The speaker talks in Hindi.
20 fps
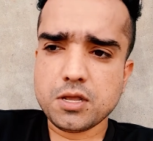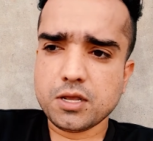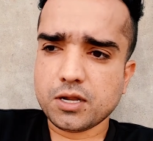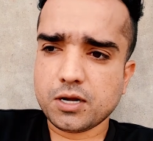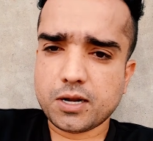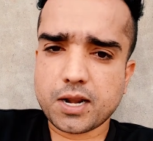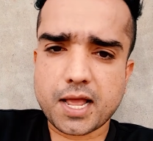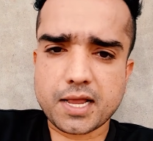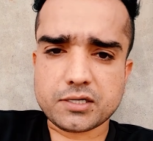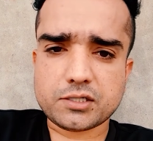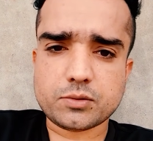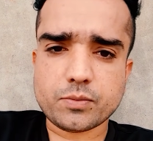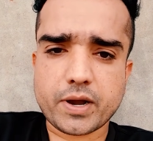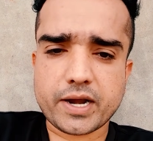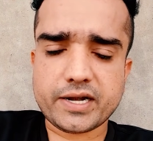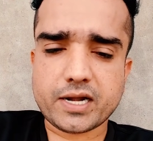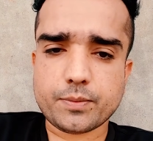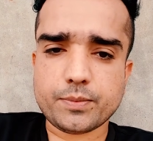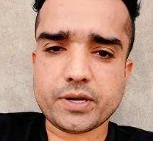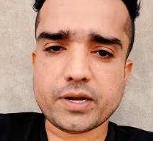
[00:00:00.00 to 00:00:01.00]
लास्ट
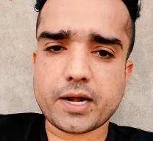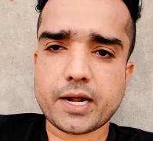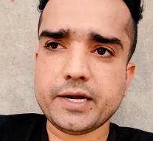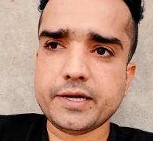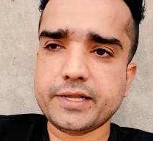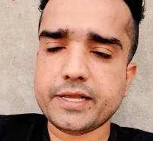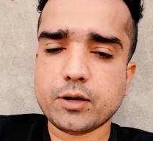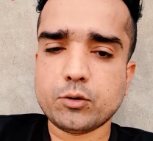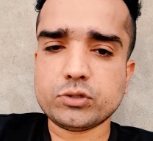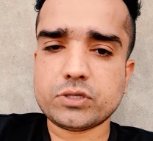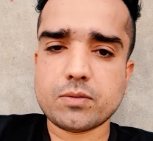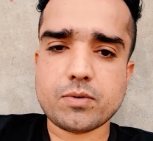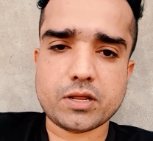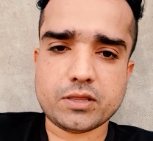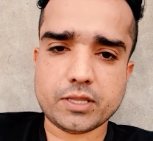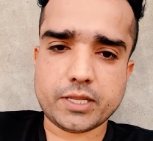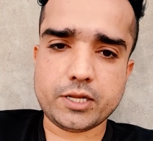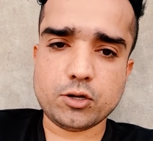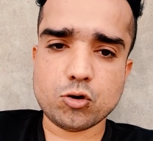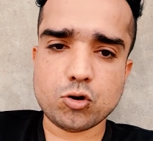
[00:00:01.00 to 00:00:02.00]
बाइट आपने राइट किया उसके
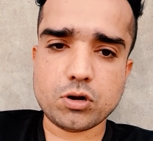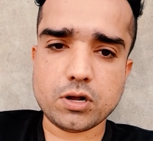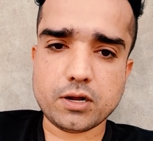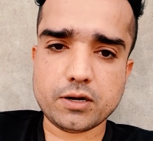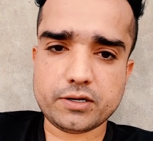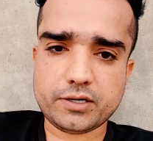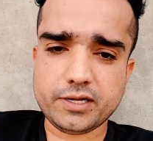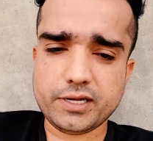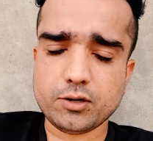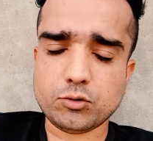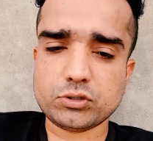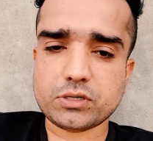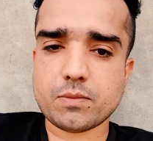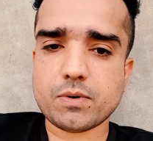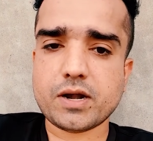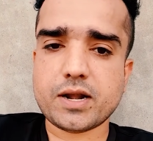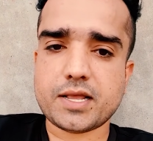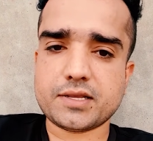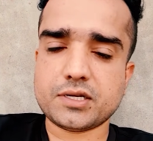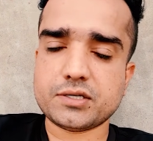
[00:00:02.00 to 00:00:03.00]
बाद नहीं होगा ठीक है उसके
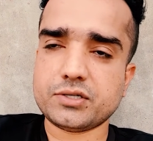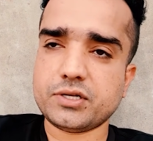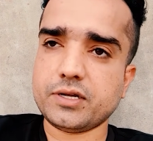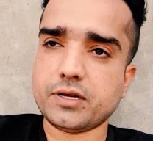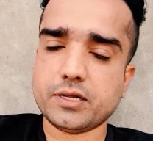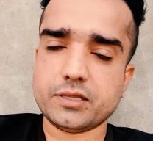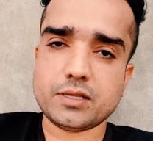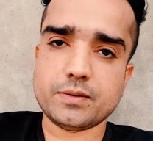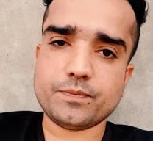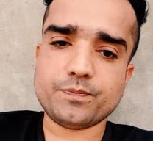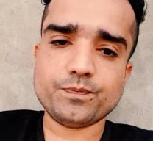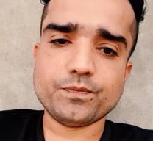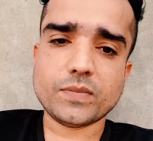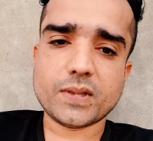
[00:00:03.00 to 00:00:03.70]
बाद एस ख़त्म